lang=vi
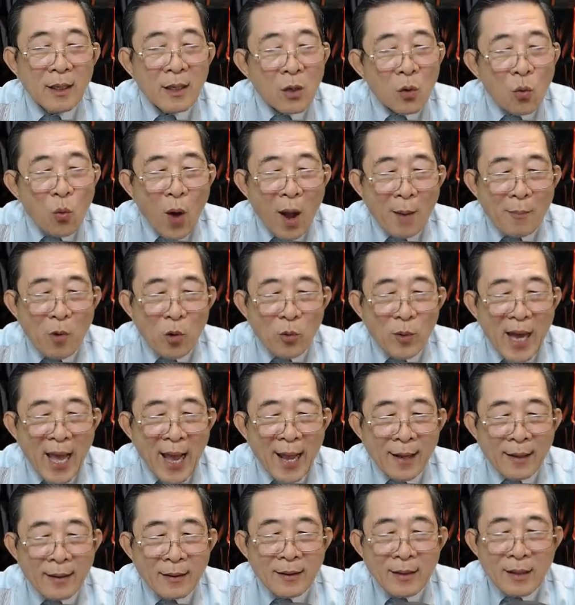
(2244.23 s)
Qua một lát,
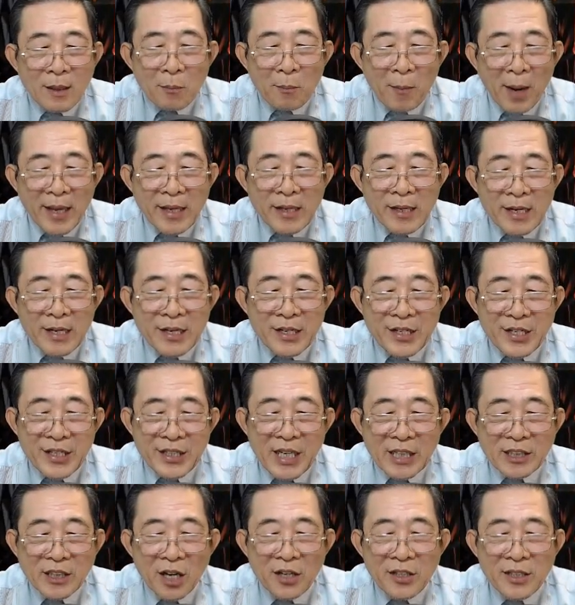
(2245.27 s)
mấy người đã
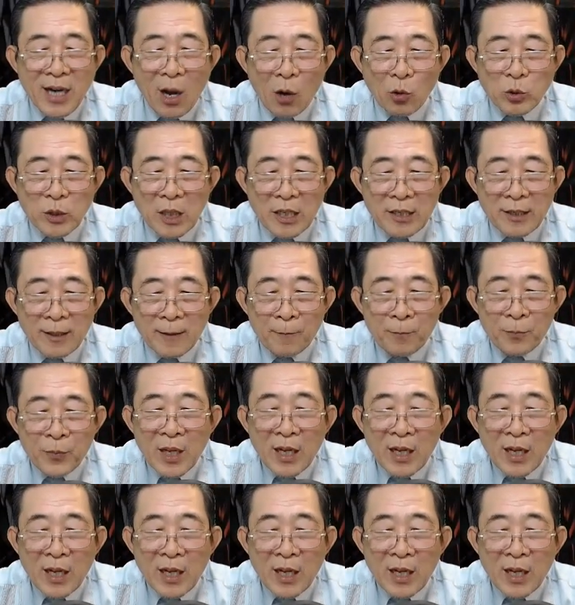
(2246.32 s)
tới đầu tường,